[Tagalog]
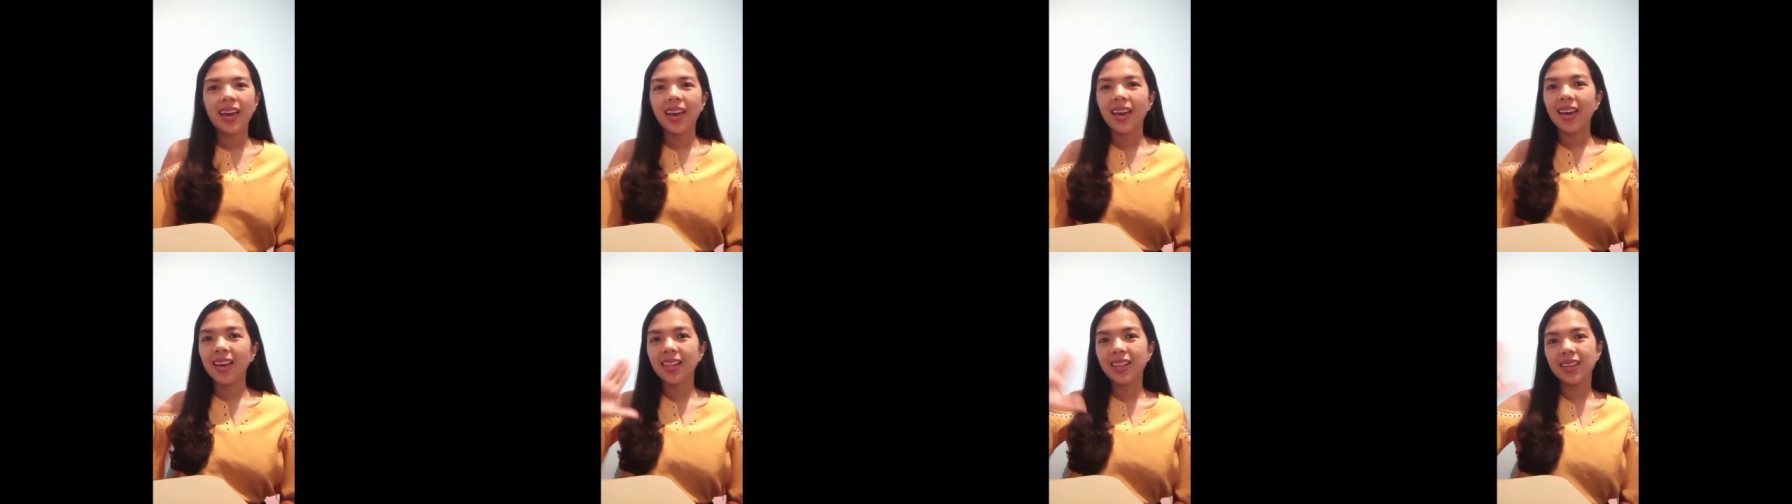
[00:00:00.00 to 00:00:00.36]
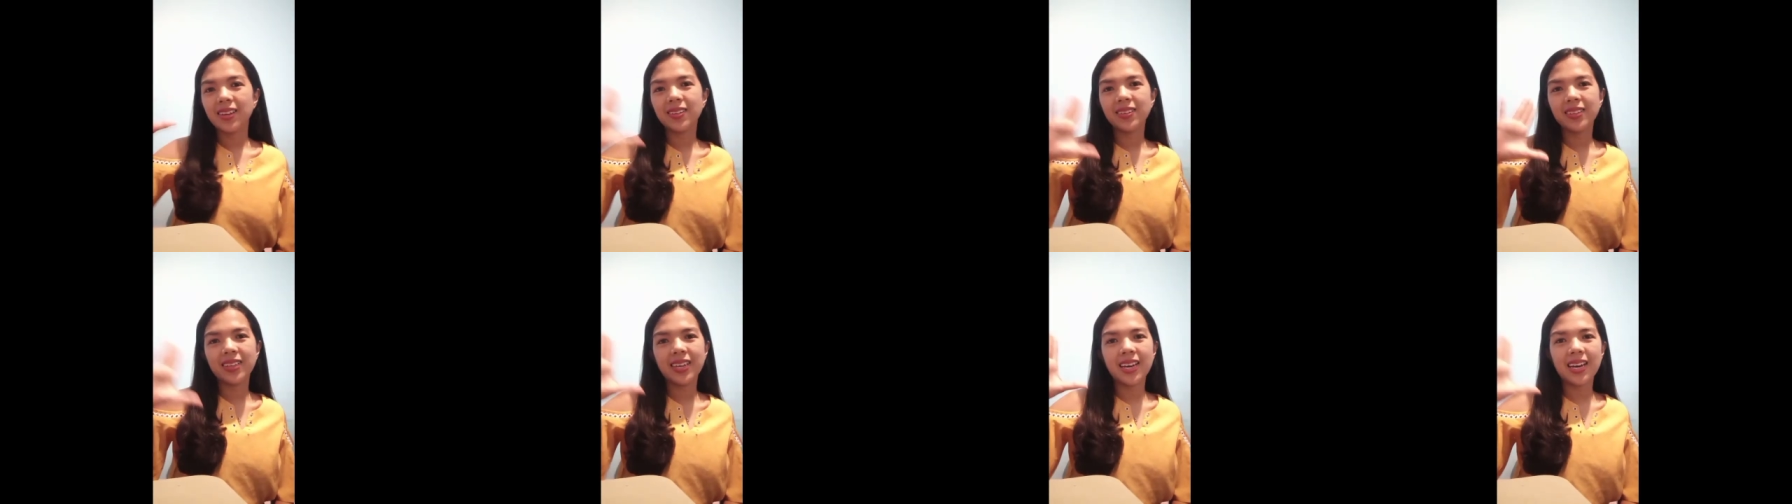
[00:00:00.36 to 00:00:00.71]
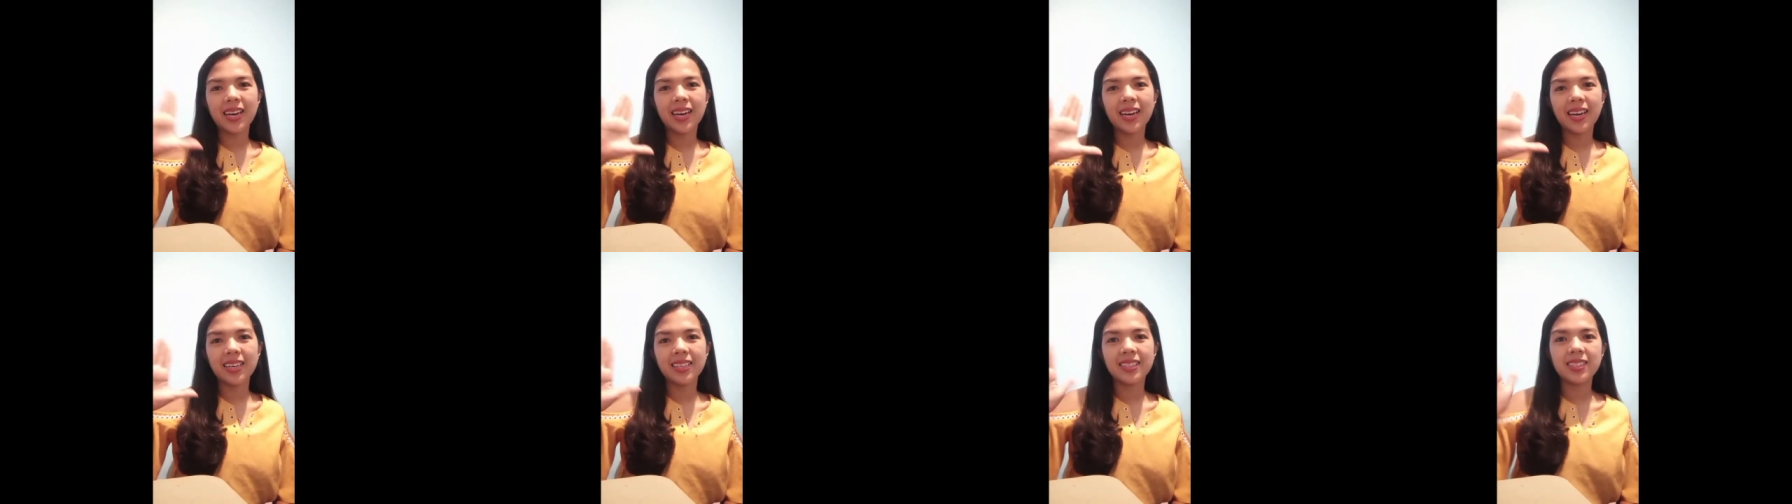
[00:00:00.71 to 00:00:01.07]
Hello
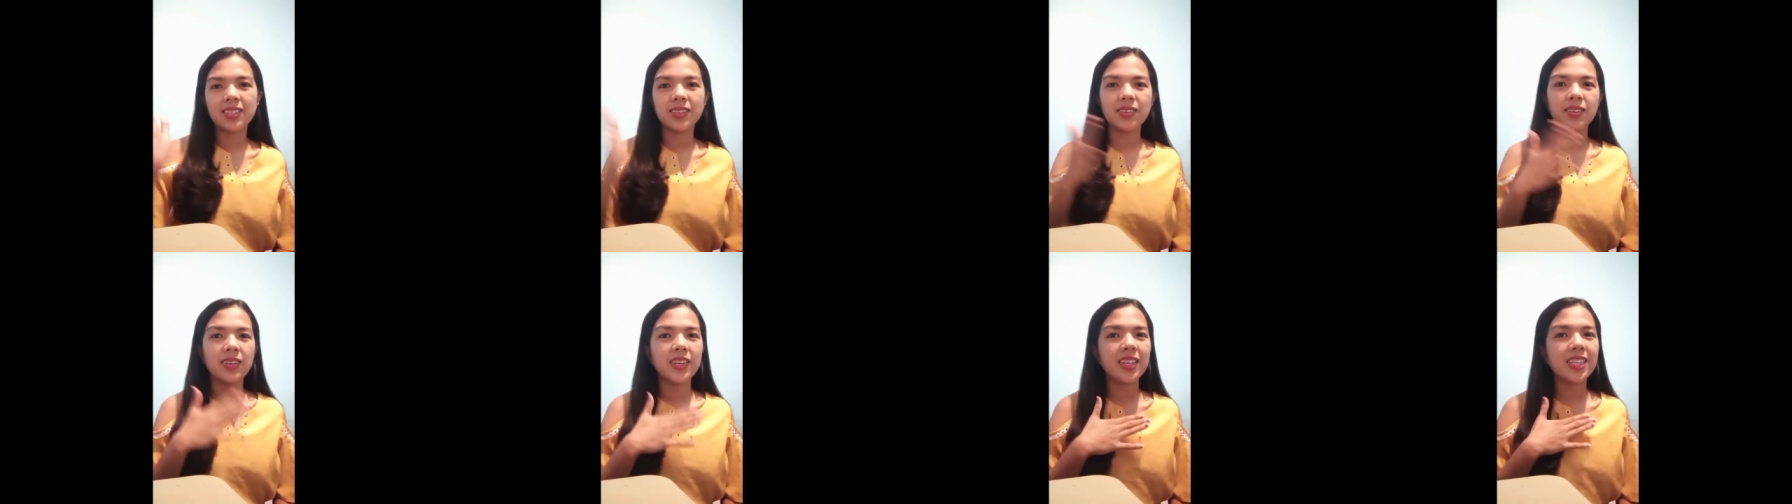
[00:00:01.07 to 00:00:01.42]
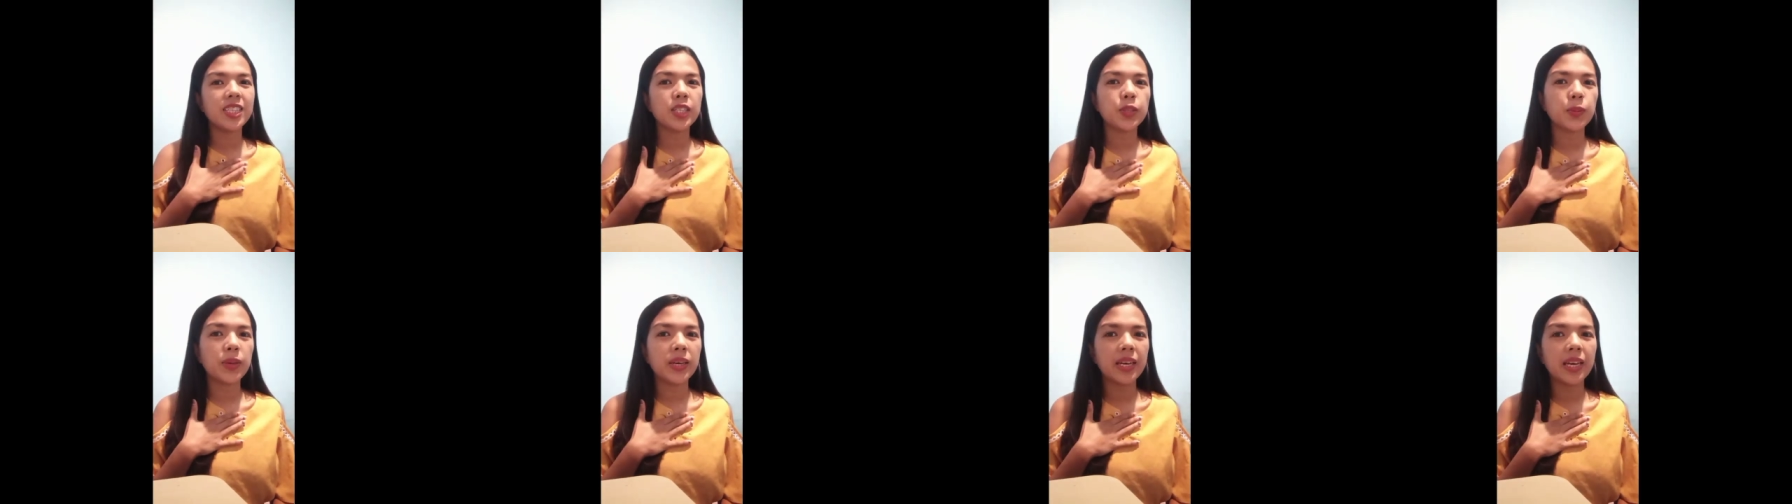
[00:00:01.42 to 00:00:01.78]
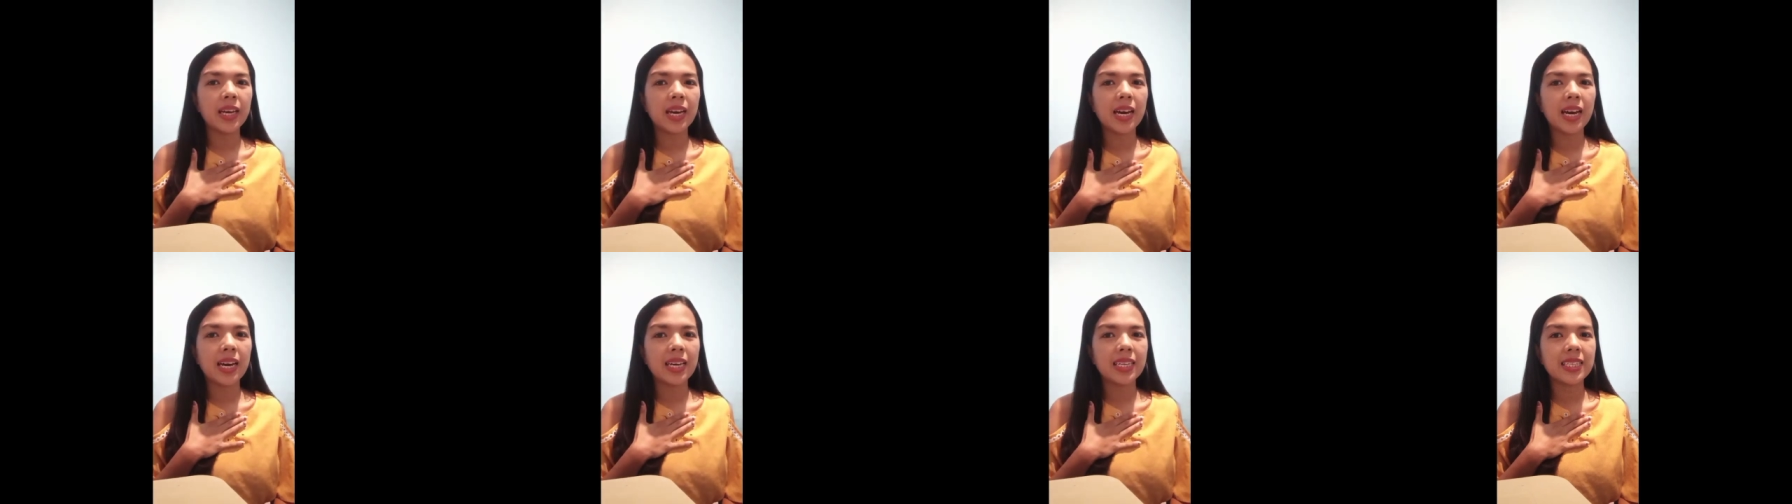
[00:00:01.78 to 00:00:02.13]
guys! So, it's me,
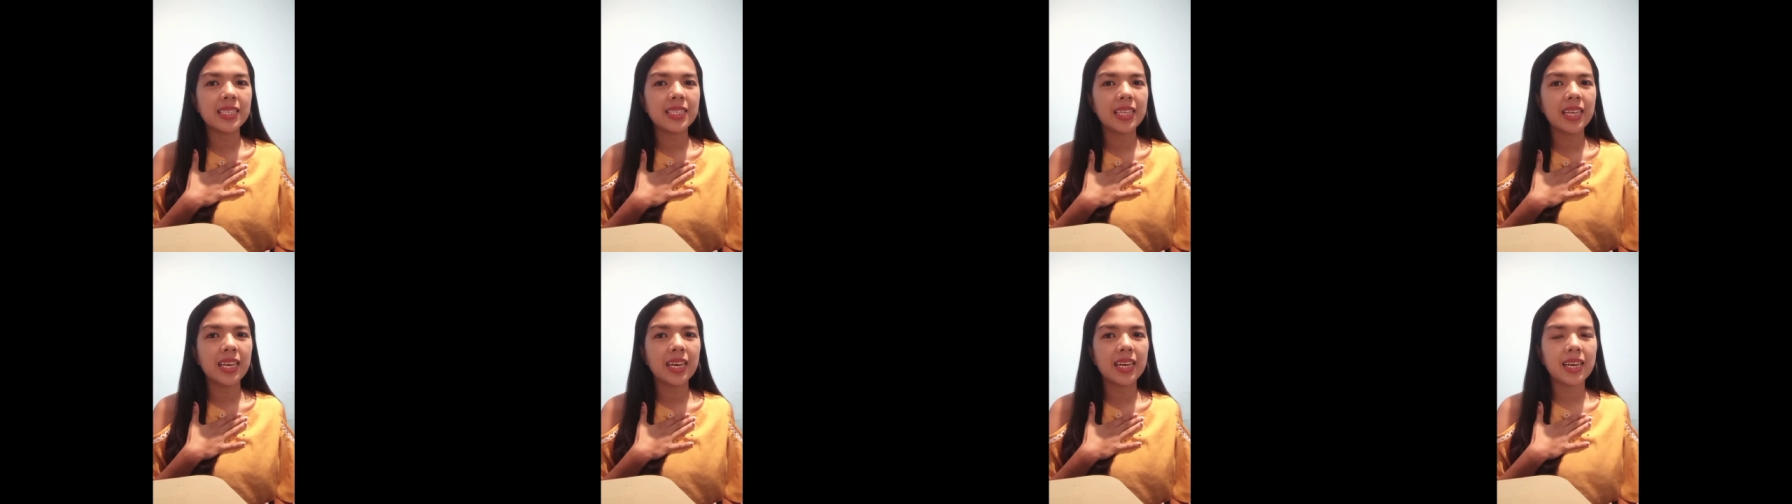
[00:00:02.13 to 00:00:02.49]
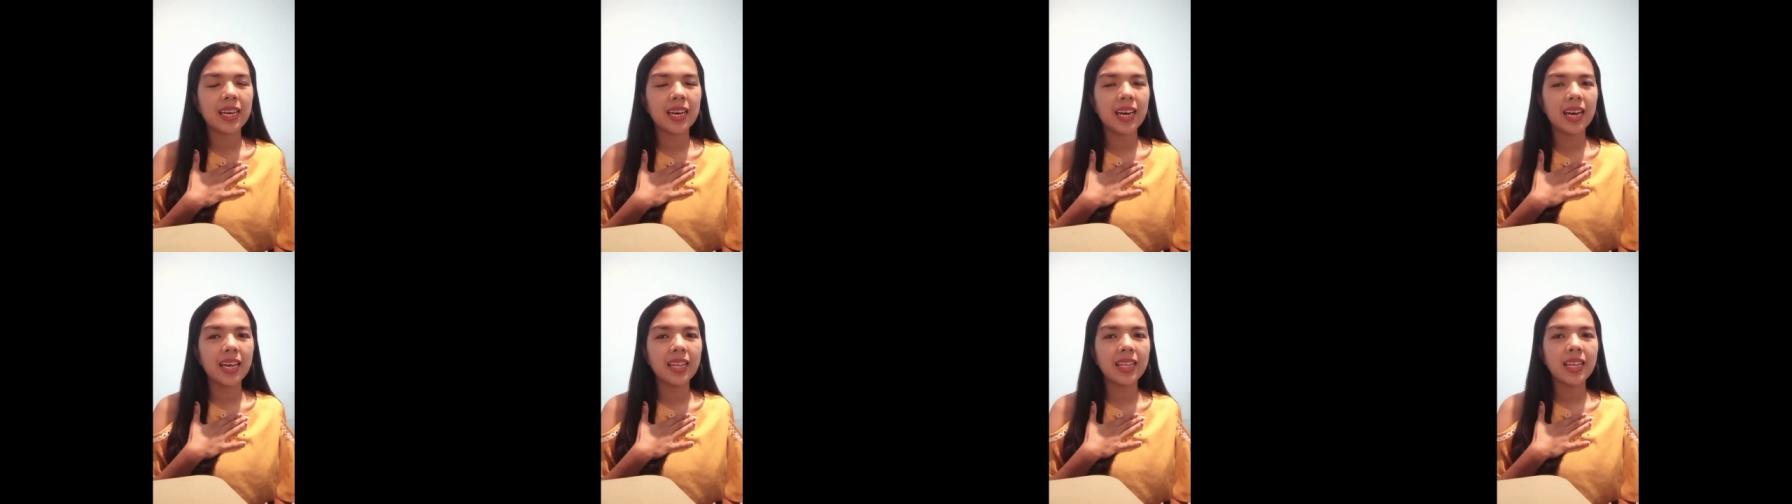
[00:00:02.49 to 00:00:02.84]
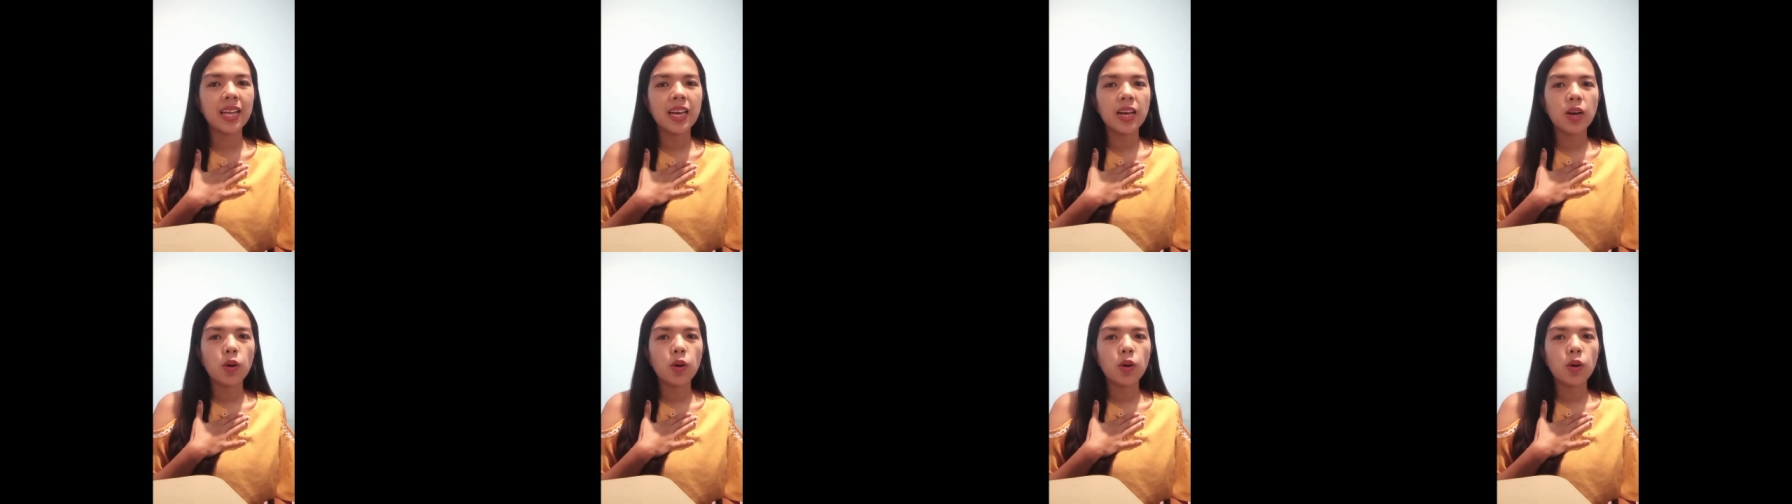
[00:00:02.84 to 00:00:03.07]
Ansley again.